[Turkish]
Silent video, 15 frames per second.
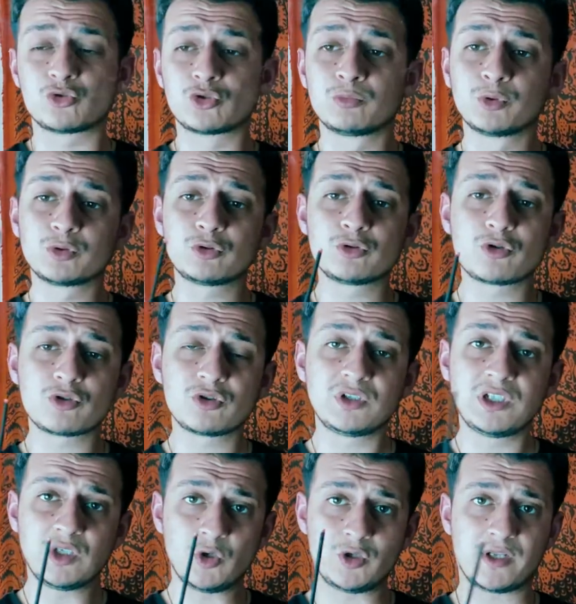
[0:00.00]
Çubuk tütsü
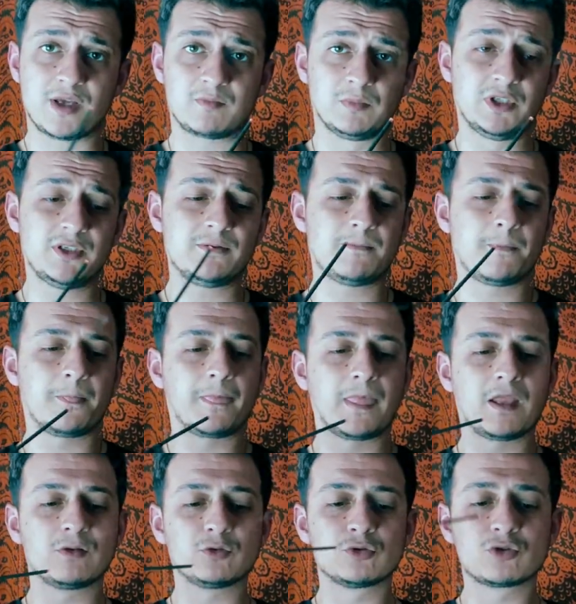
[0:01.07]
niye önemli?
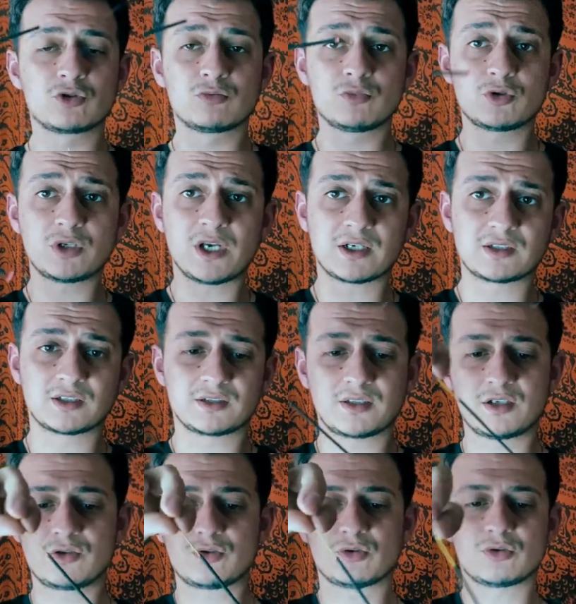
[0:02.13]
Tütsümüzü
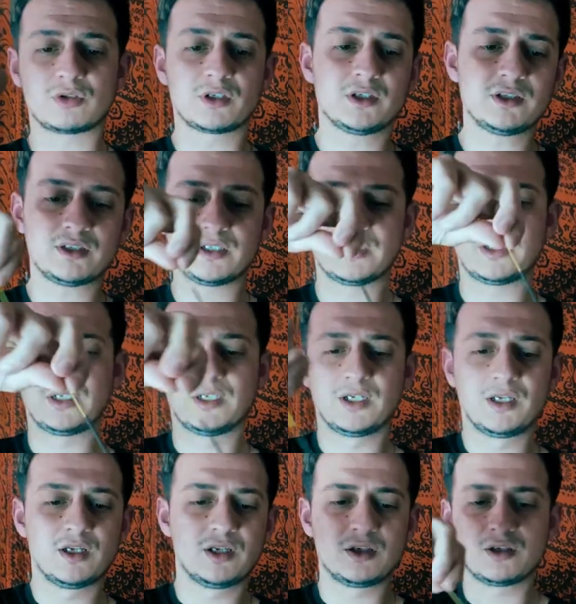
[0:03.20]
yaktıktan sonra
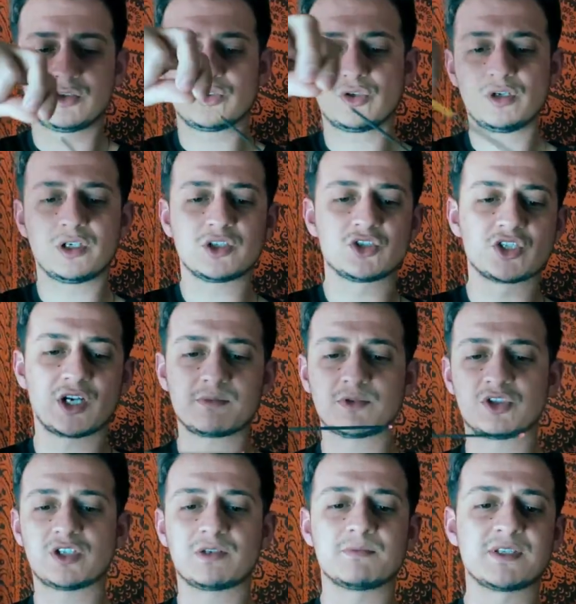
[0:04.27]
şöyle cam
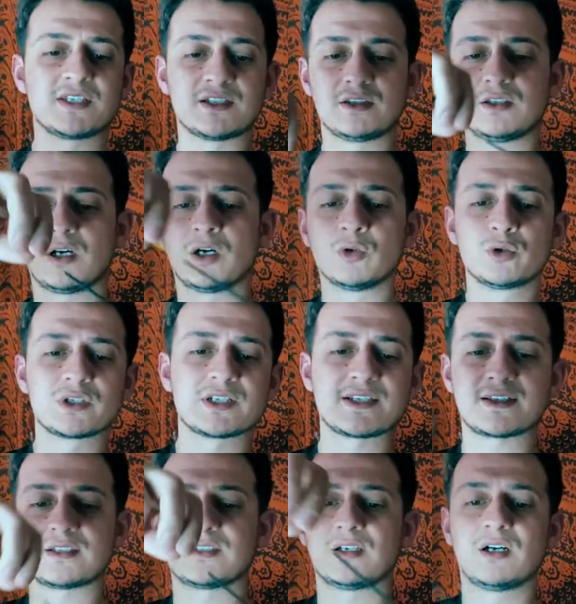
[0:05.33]
şişemizin
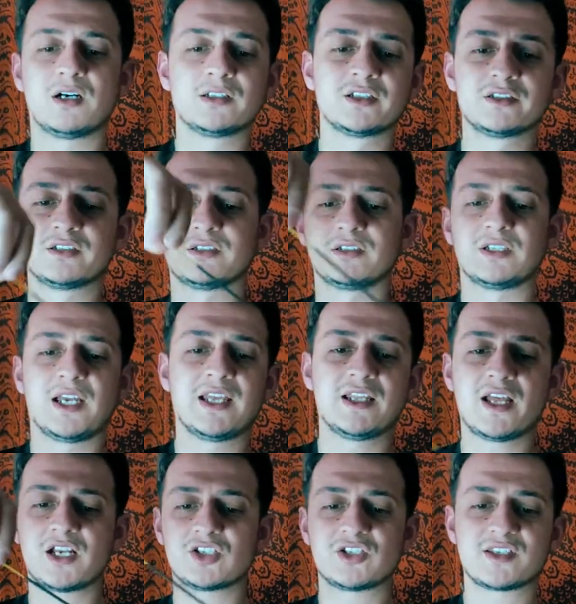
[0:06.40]
aurasını, alanını,
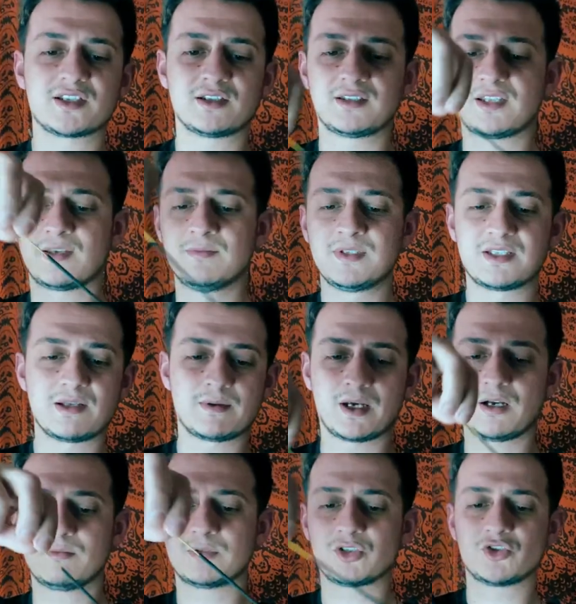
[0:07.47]
enerjisini
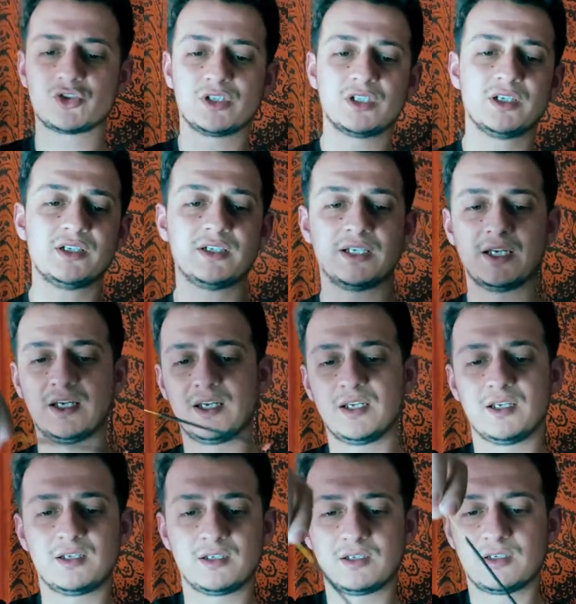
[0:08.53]
temizlemek amacıyla
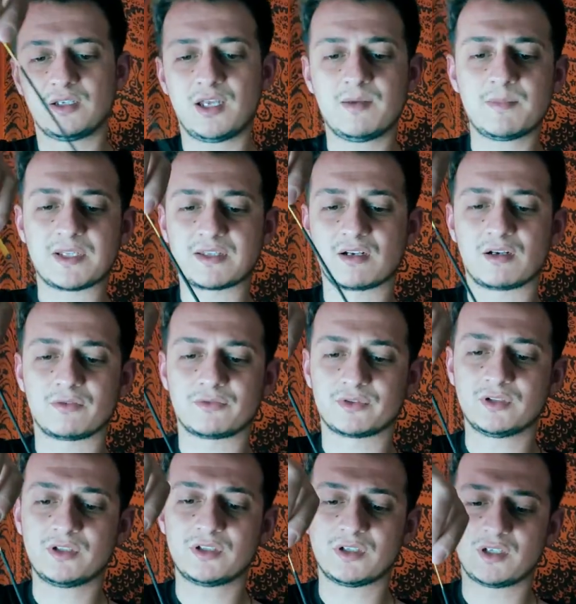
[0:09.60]
hem
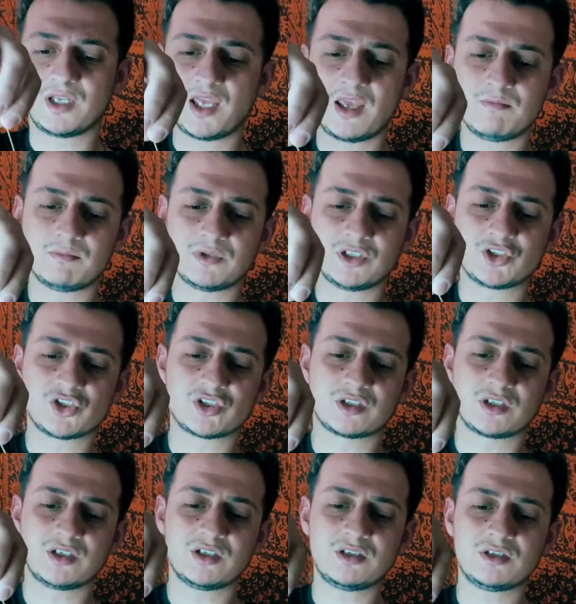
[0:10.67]
etrafını hem
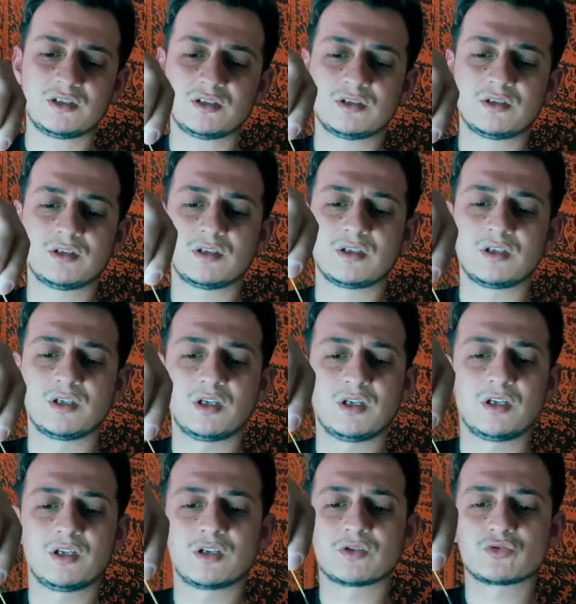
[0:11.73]
içini
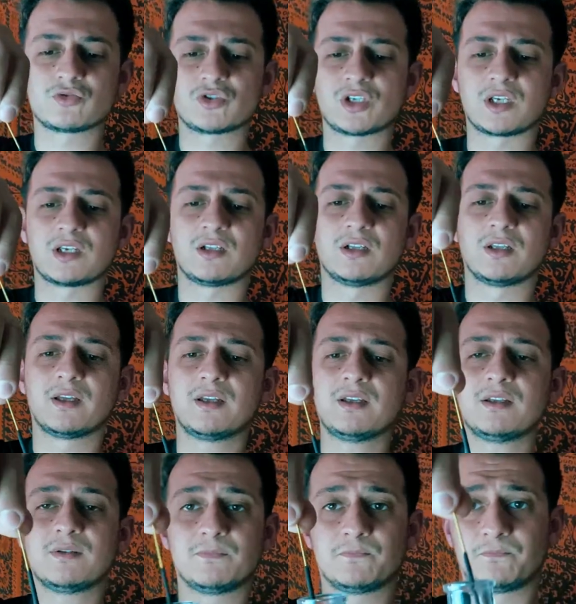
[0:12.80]
şu şekilde